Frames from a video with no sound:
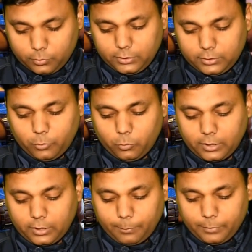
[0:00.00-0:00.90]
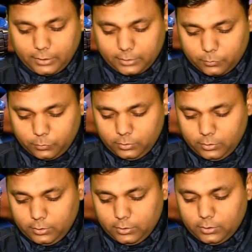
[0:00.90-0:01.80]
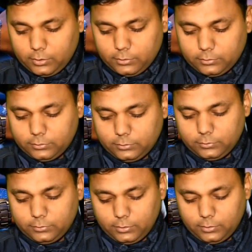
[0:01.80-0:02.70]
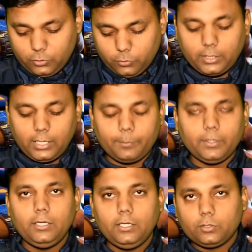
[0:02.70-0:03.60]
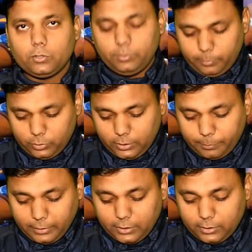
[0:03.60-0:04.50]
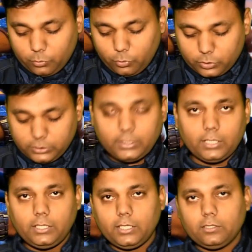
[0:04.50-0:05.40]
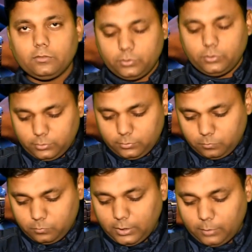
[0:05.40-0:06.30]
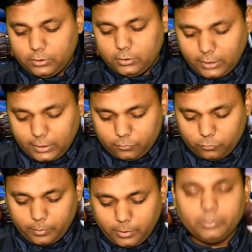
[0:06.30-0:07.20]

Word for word: जैसे मैं उबर की ऐप में जाता हूँ ये ऊबर की ऐप है तो इसमें मुझे पहले जो लोकेशन डालनी है वो जहाँ मुझे जाना है वो मैं अभी